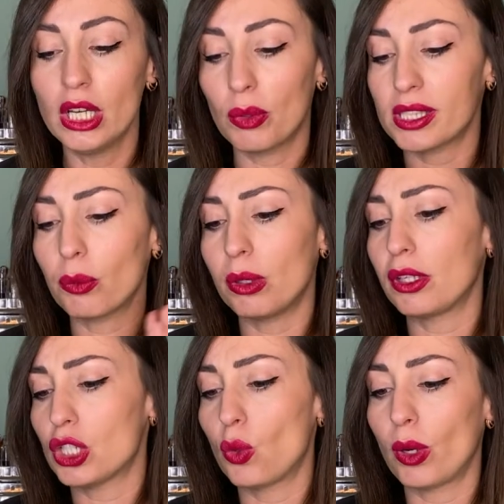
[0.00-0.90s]
Questa qui è una
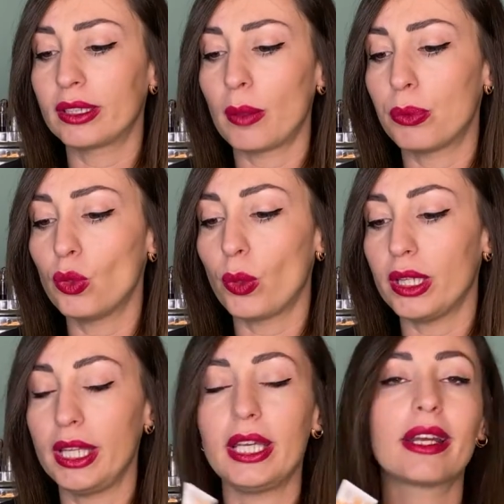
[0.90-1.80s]
50 più,
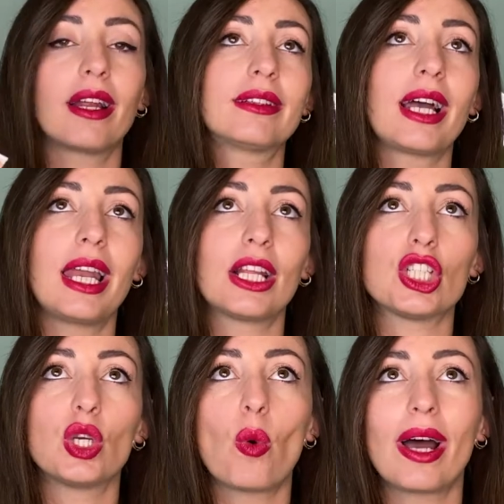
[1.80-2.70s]
quindi in realtà la
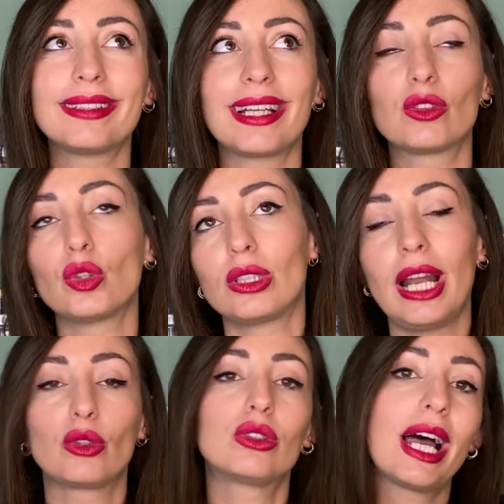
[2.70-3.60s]
50 to
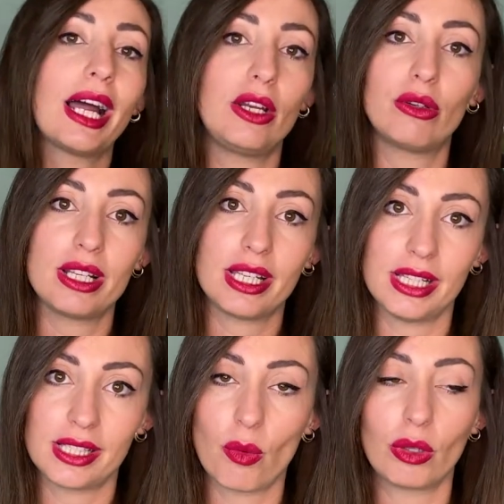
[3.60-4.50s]
la totale non
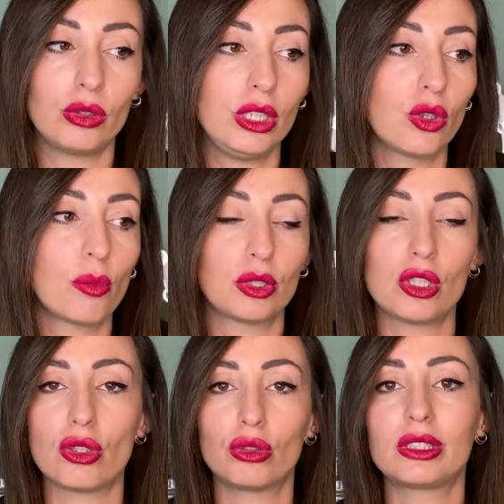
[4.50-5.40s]
esiste. Quando dicono
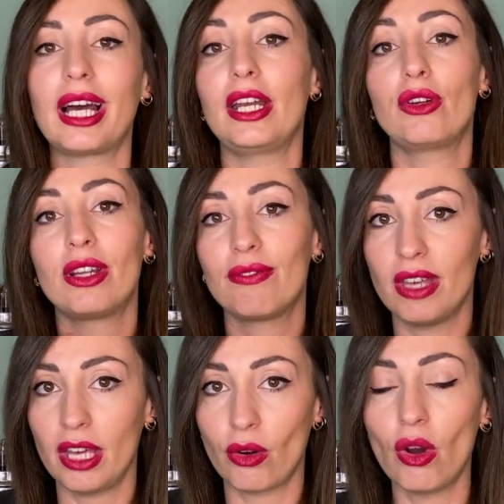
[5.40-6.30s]
protezione totale non è
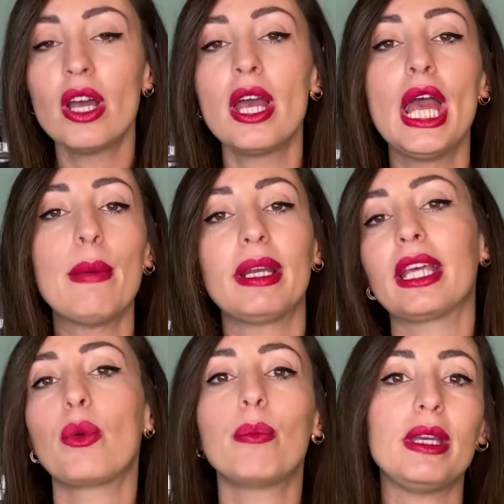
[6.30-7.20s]
vero,
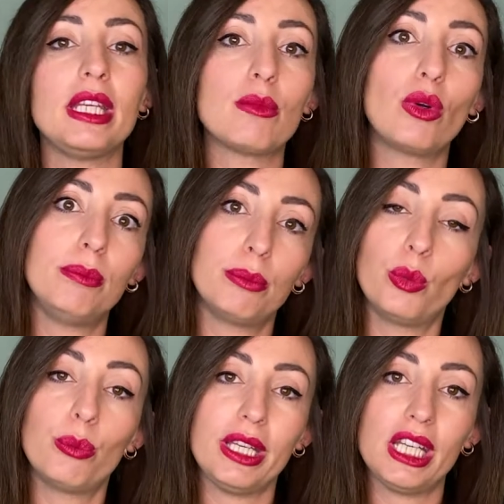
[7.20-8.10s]
perché un minimo,
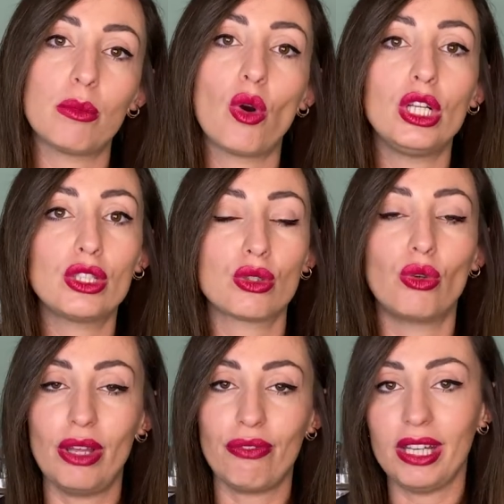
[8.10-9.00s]
un minimo il
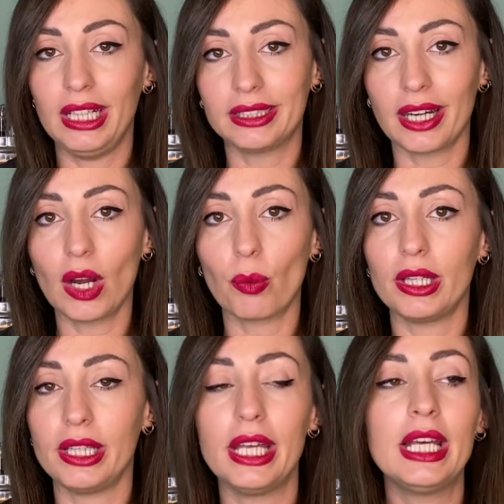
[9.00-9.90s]
sole filtra,
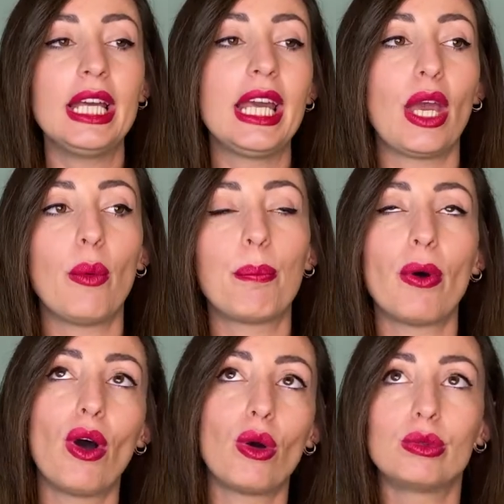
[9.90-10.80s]
quindi è un
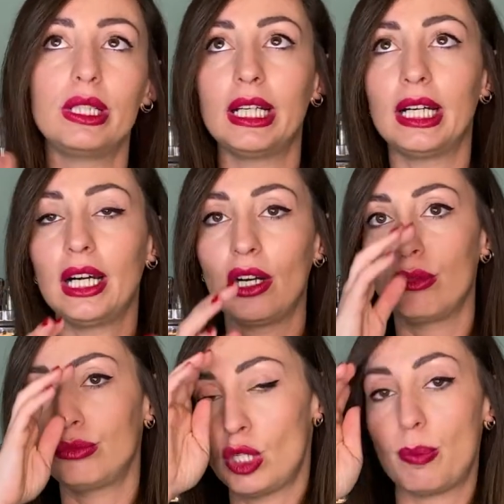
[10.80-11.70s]
po' una,
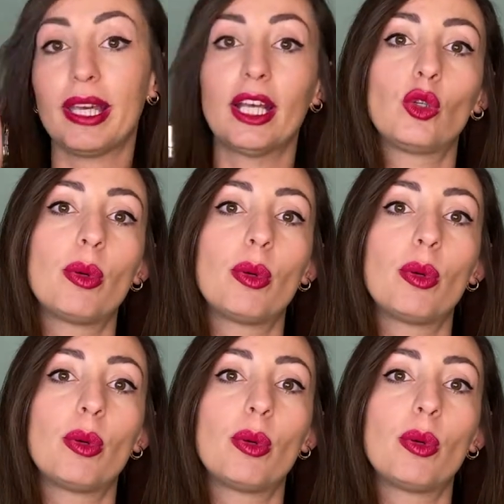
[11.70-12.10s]
uno specchietto